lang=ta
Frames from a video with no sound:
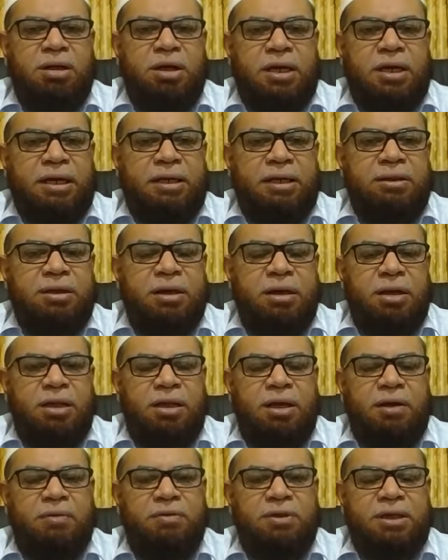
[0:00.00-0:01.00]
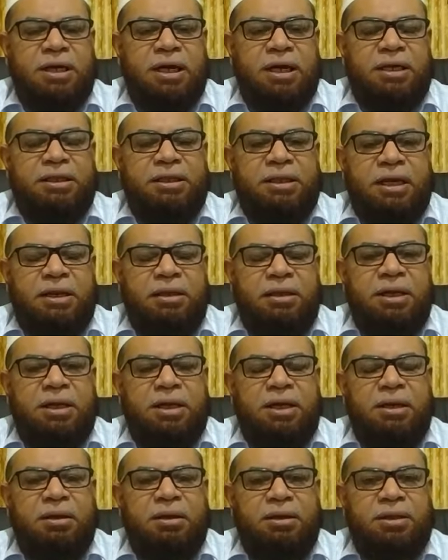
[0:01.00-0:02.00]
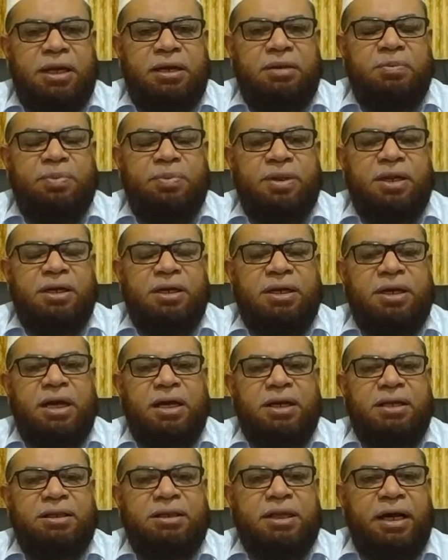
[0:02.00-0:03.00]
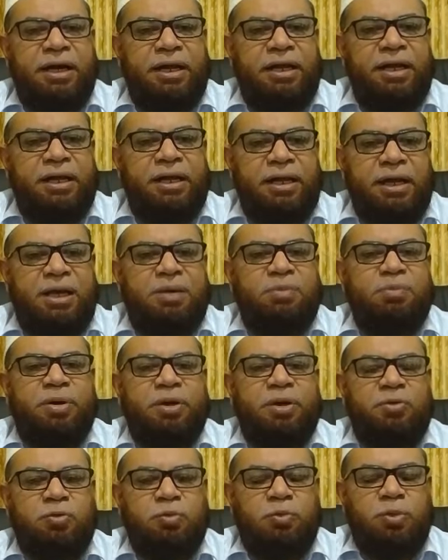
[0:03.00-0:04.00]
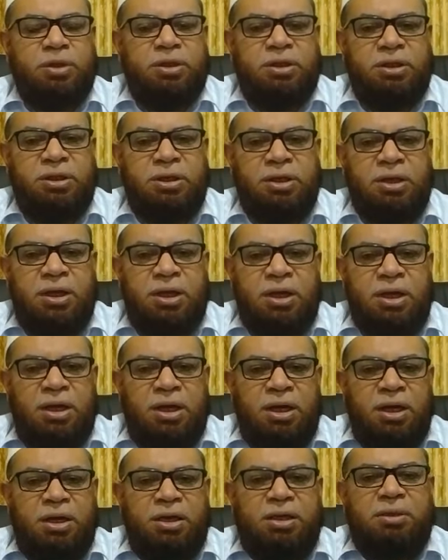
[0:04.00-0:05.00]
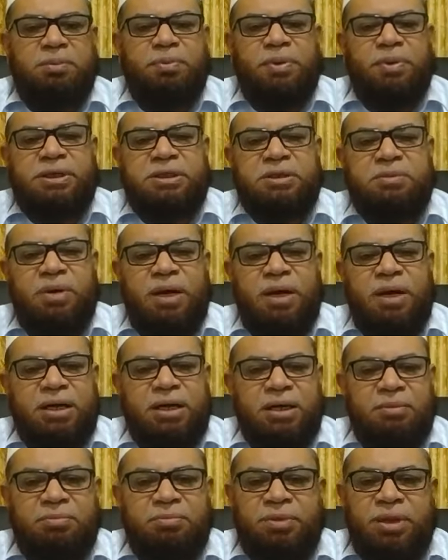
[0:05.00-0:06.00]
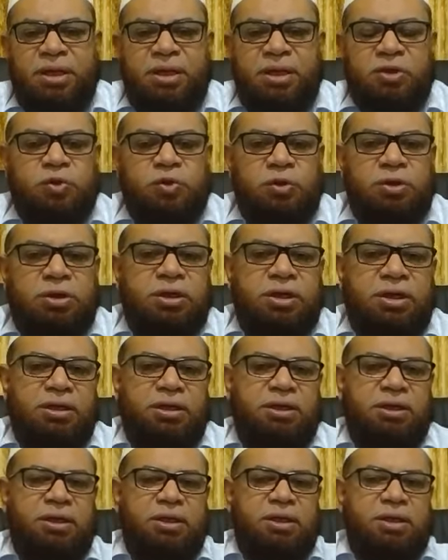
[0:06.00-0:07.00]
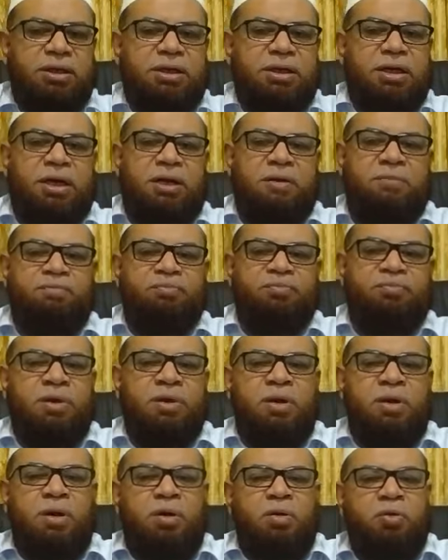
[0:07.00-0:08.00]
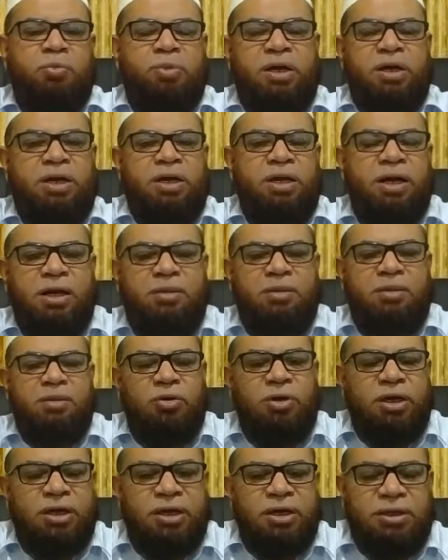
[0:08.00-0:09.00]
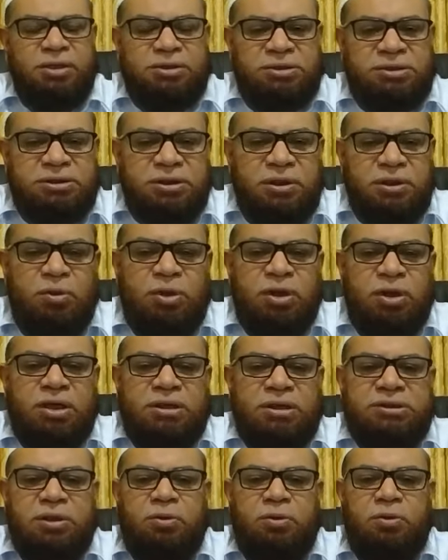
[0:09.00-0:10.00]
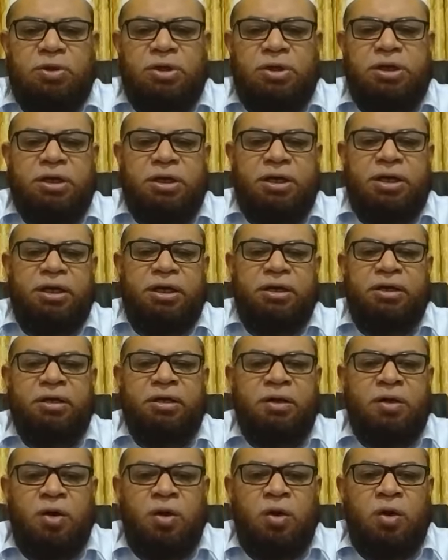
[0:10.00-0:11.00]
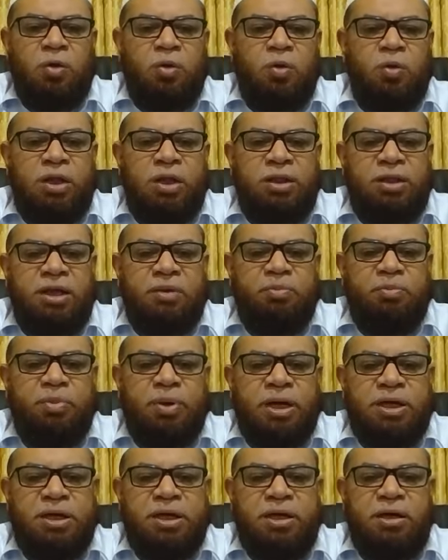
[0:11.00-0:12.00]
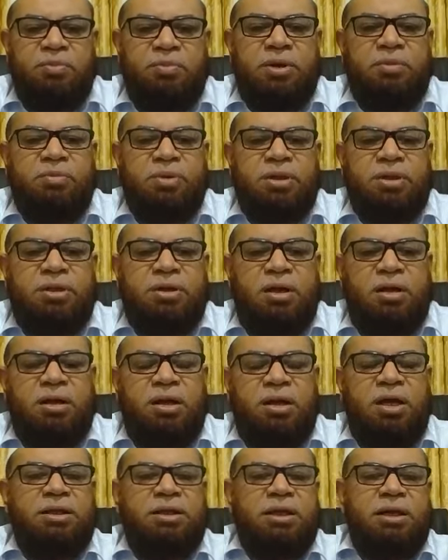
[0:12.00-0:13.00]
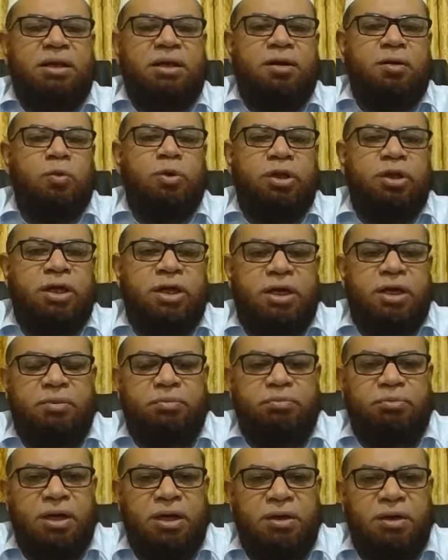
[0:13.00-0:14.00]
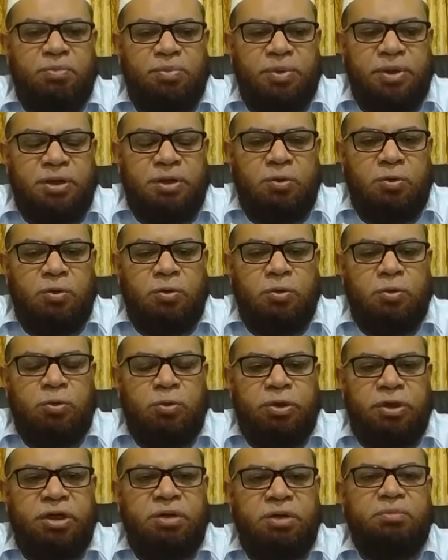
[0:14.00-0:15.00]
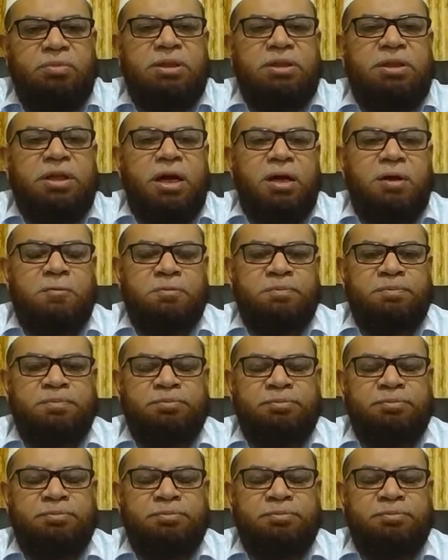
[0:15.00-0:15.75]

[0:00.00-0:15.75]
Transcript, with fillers: கரு அதாவது கருத்தரிக்க தரிப்பதற்கான தடையை ஏற்படுத்துவது இது பற்றி மார்க்கம் என்ன சொல்கிறது என்று கேட்டால் உண்மையிலே அன்புள்ள சகோதர சகோதரிகளே குழந்தை பாக்கியம் என்பது அல்லாஹ் தரக்கூடிய மிகப்பெரிய ஒரு நியமத்தாகும்